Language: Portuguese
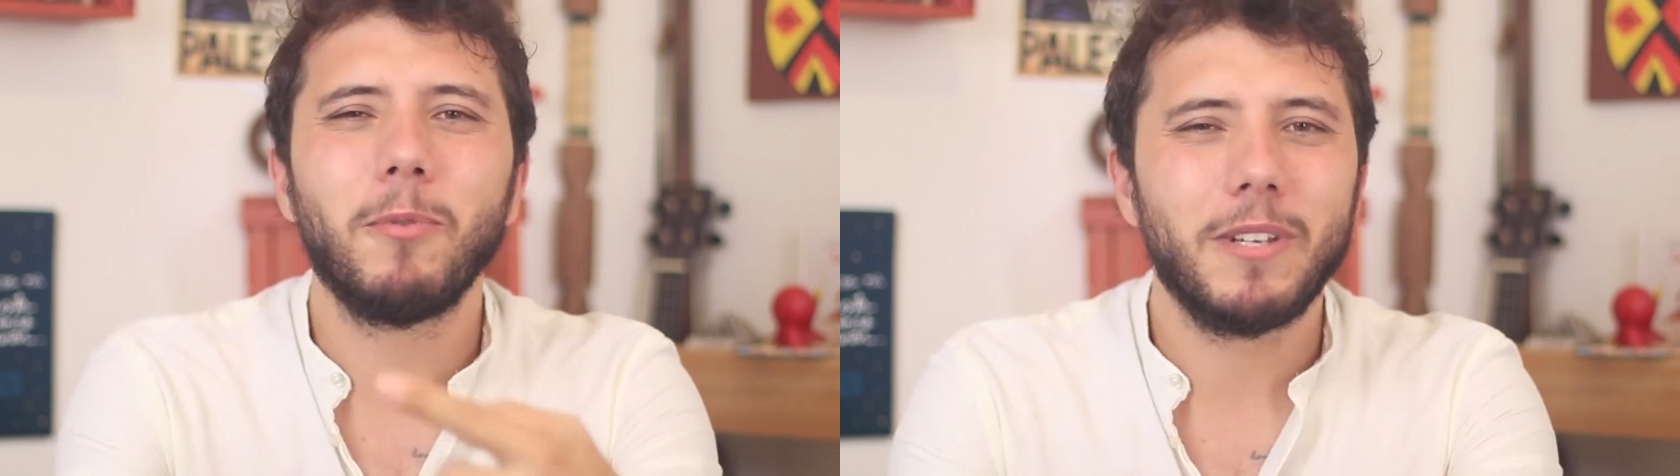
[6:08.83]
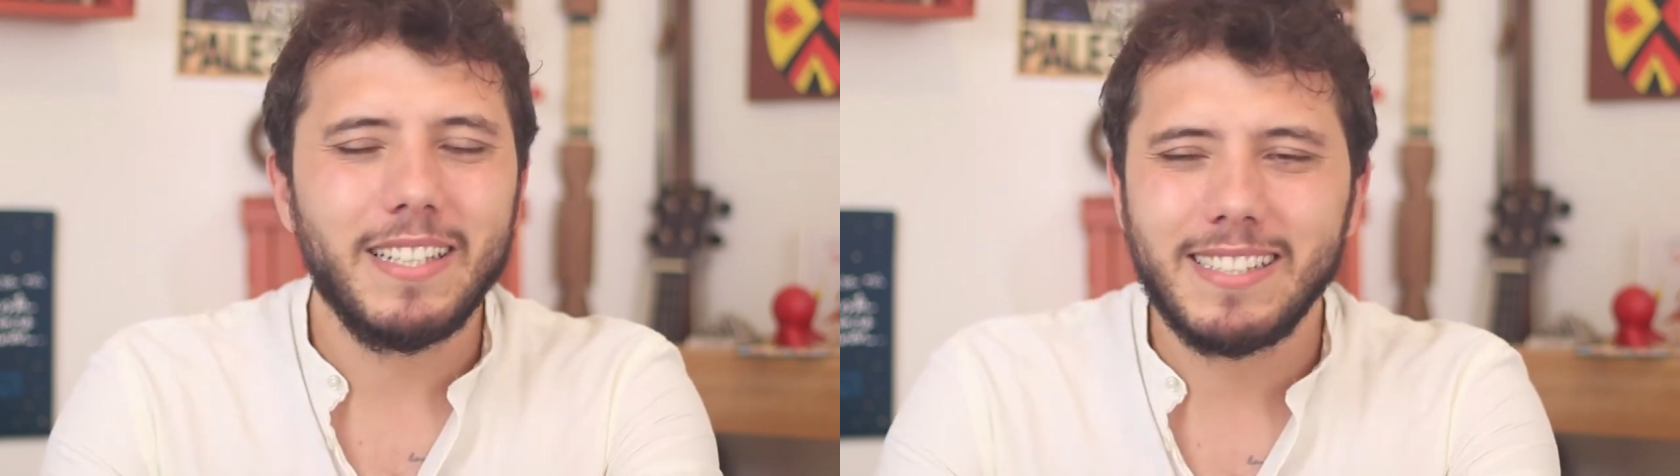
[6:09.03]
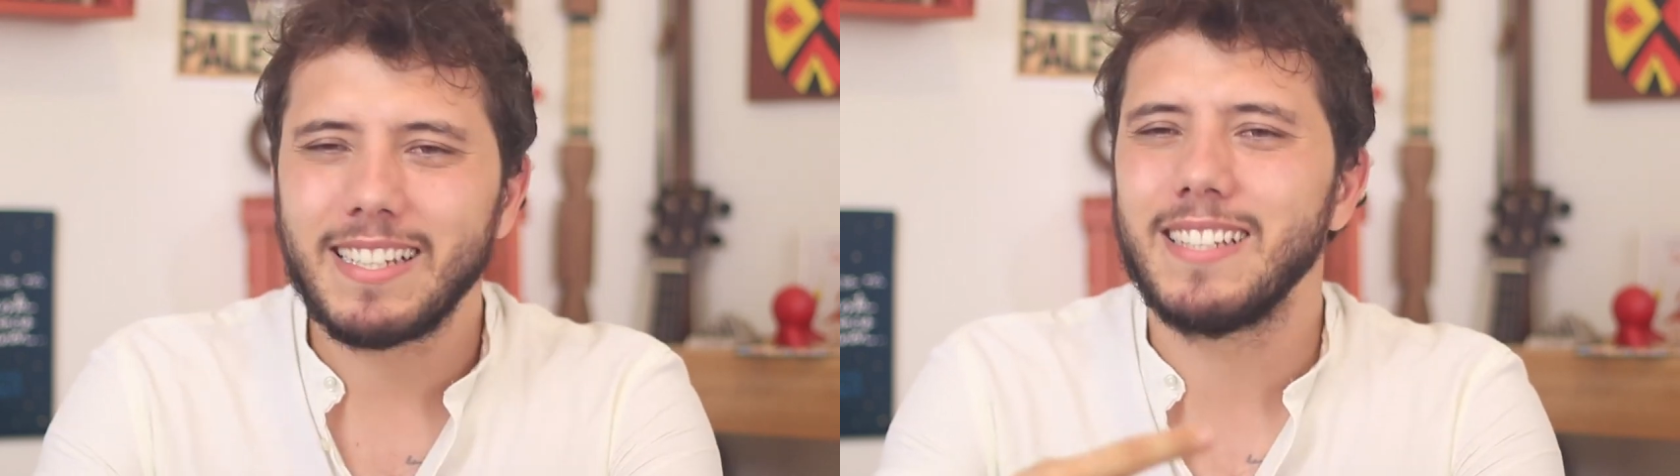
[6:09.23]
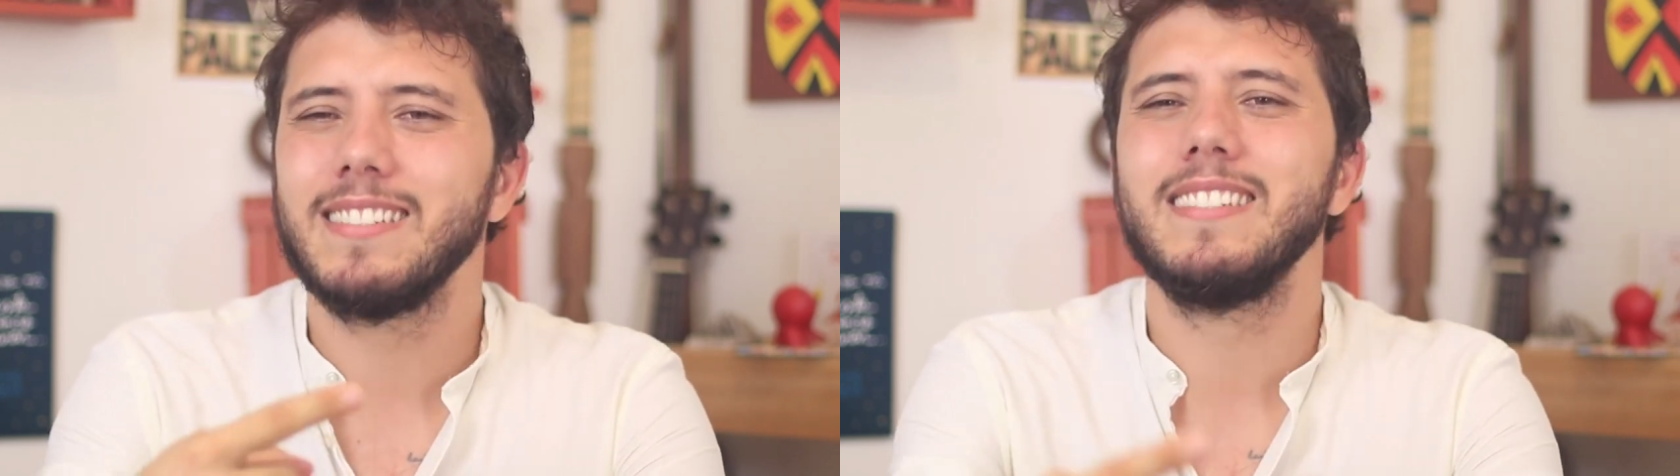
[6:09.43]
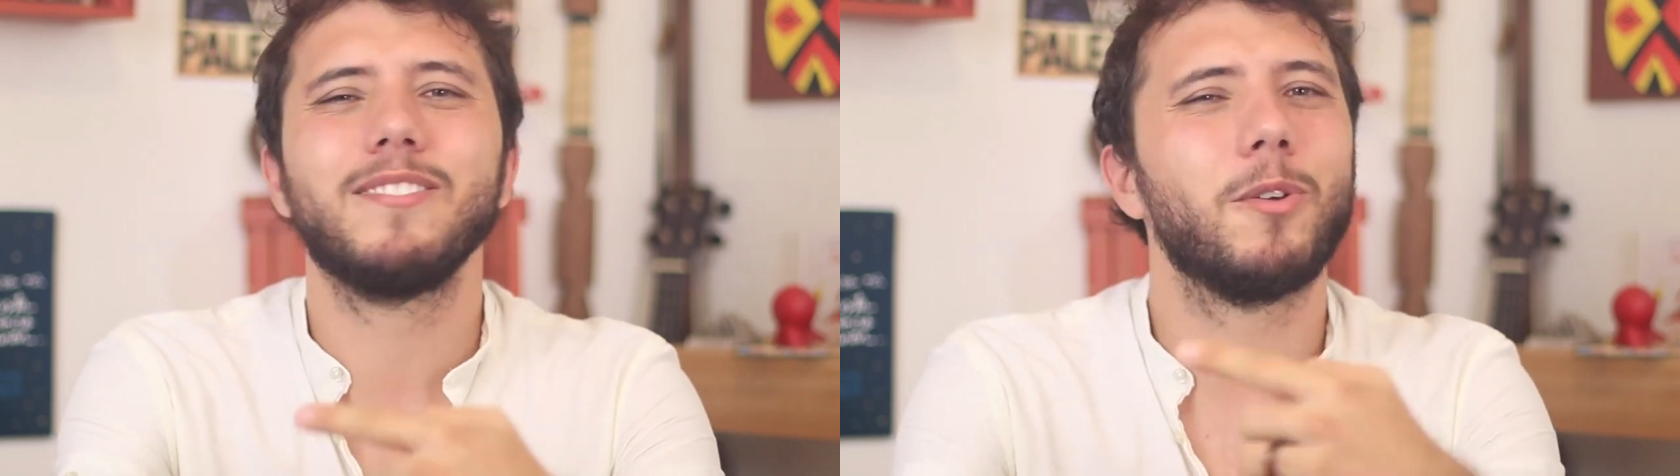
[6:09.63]
política
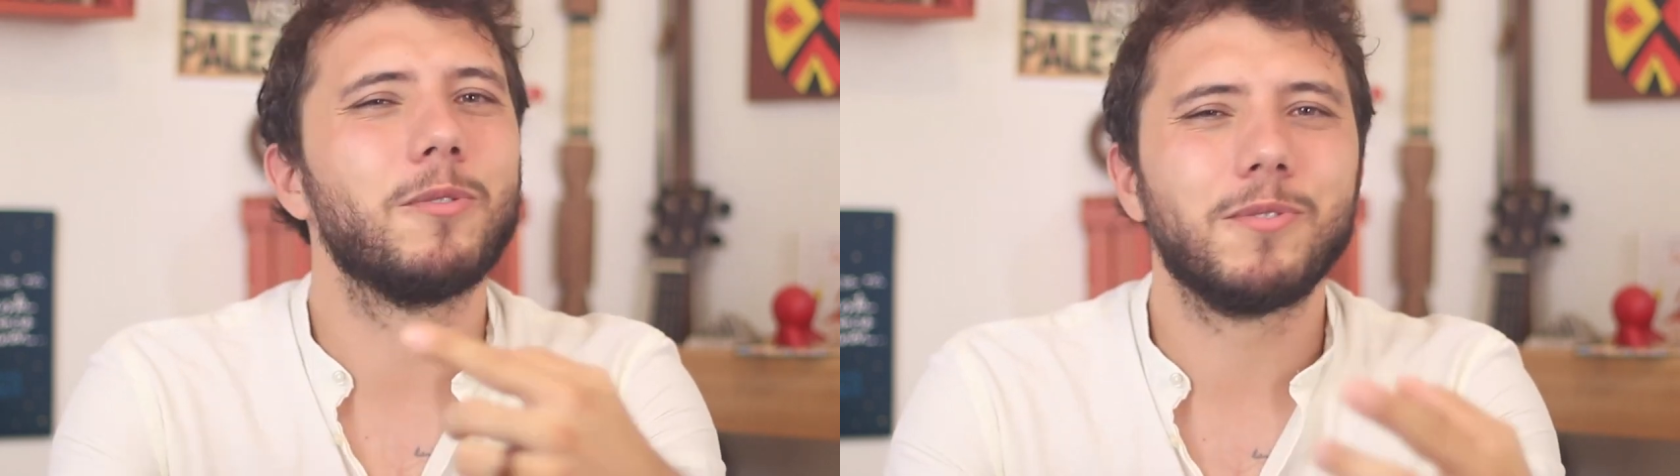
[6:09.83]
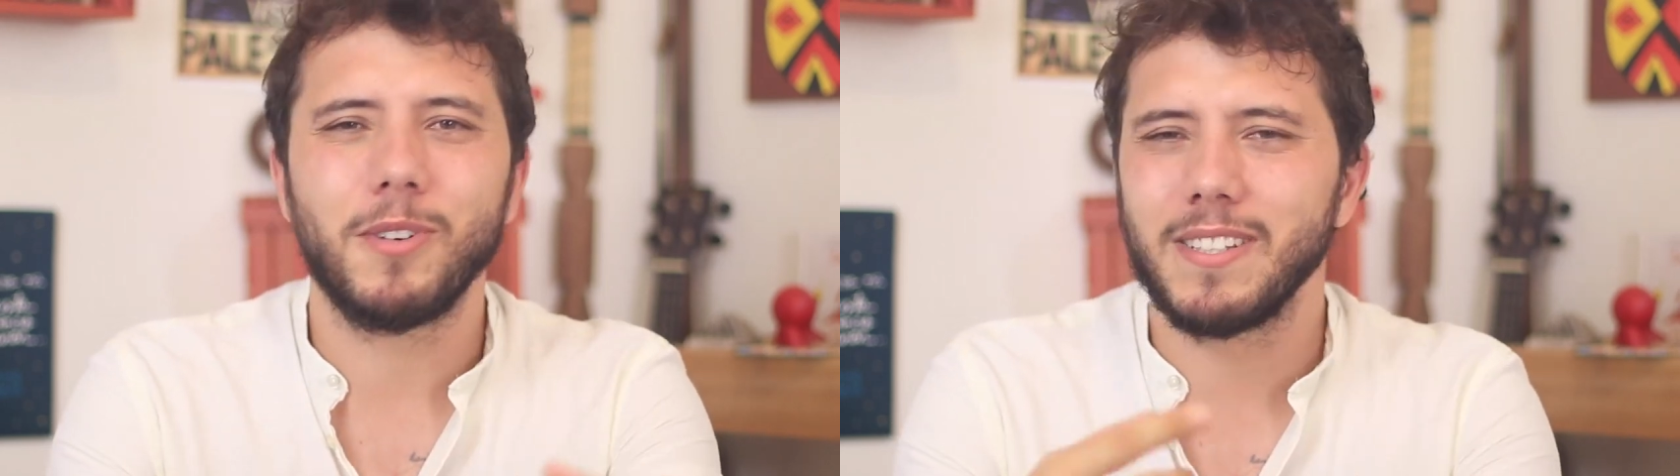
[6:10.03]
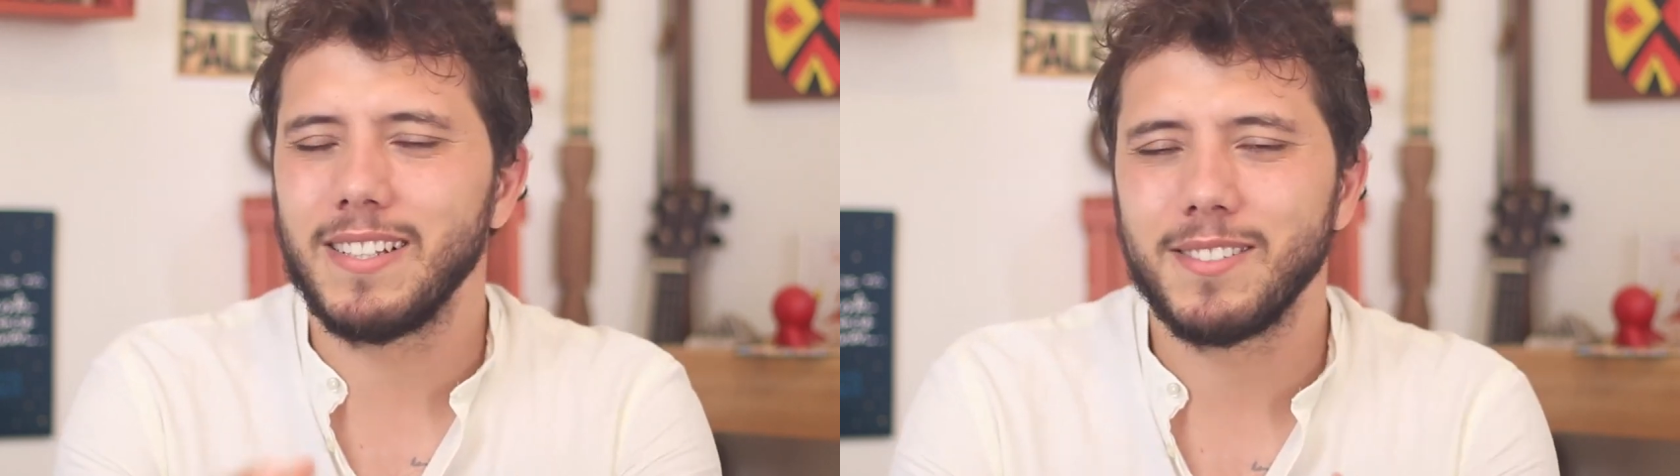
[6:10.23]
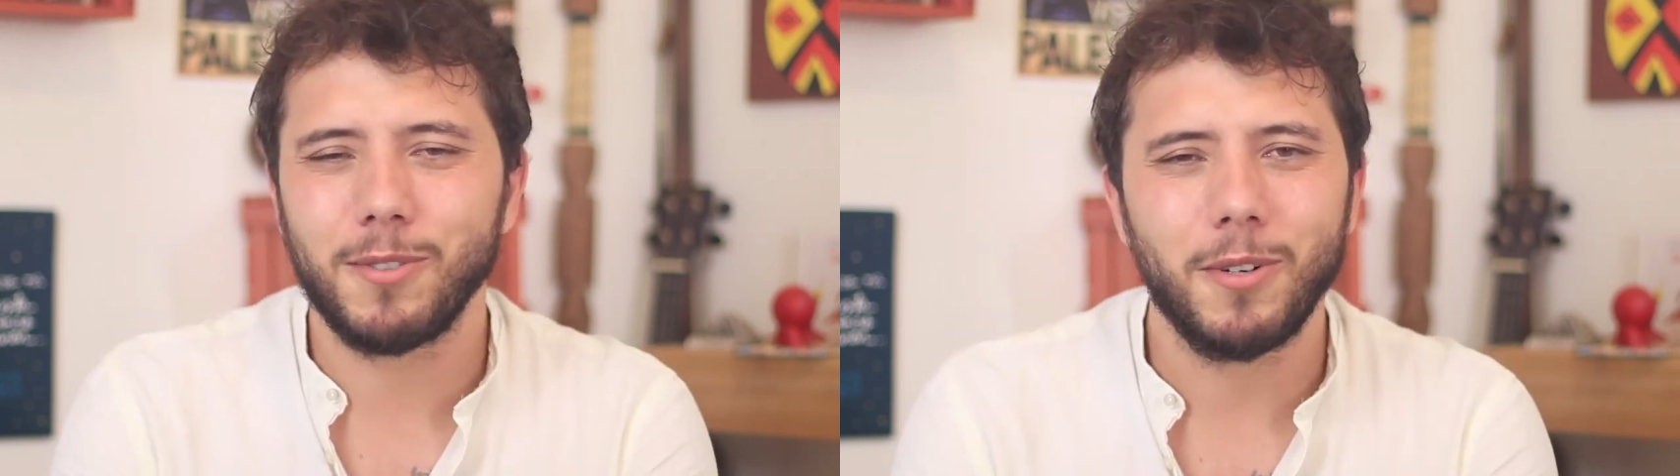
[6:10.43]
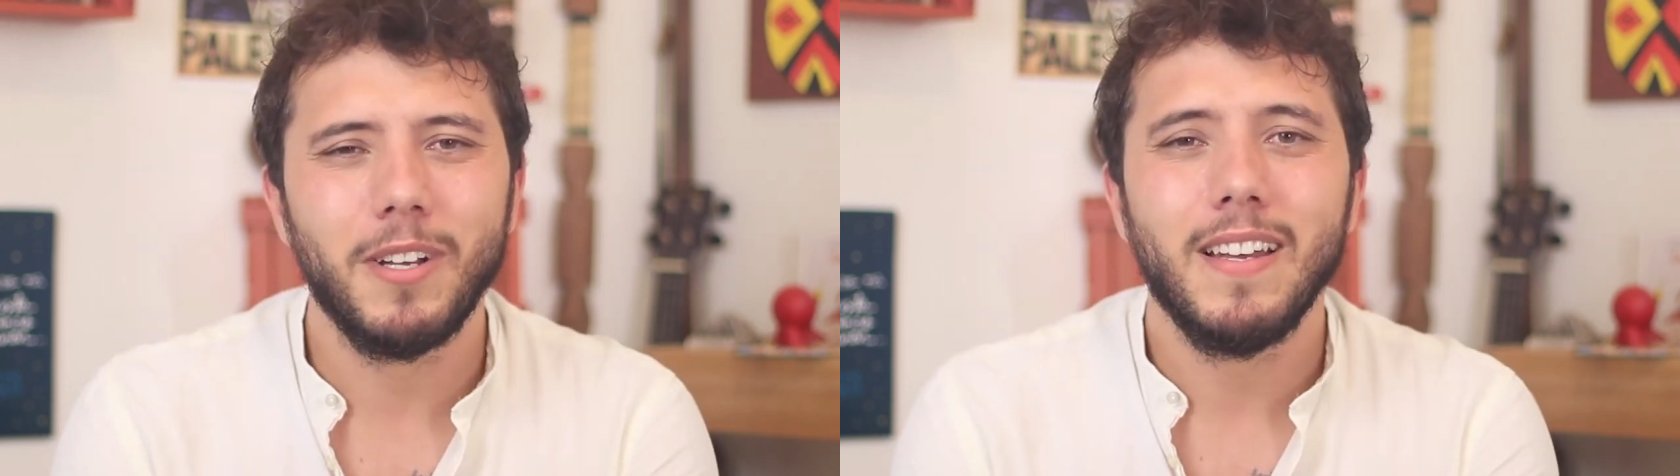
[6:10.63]
de soluções
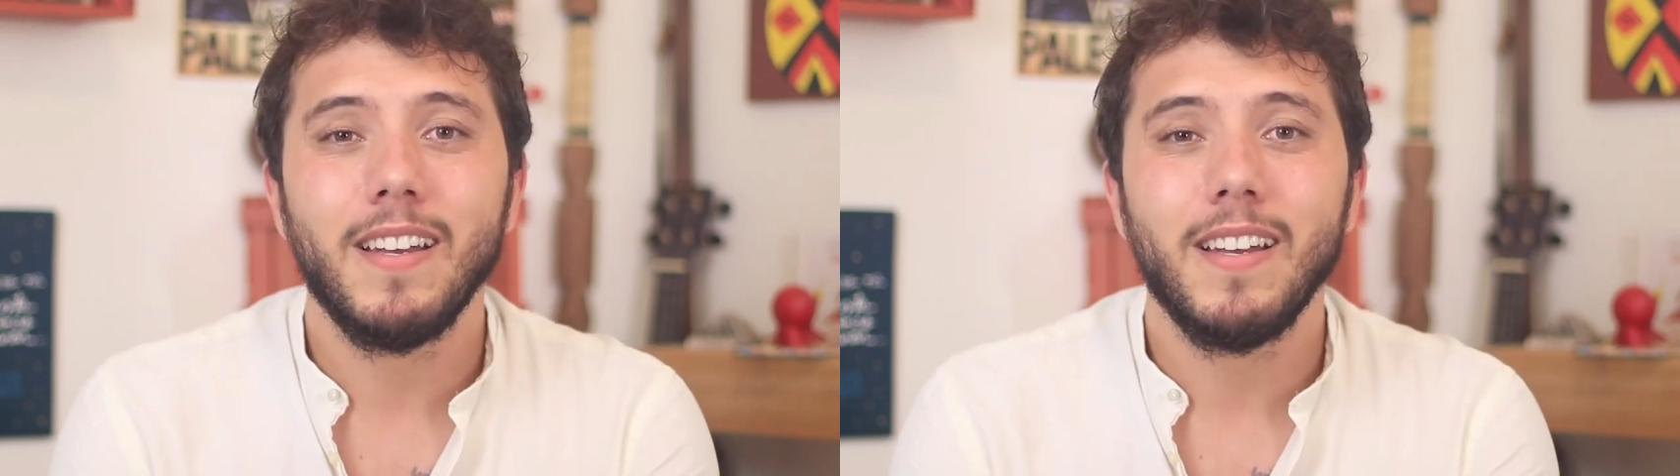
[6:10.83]
lançou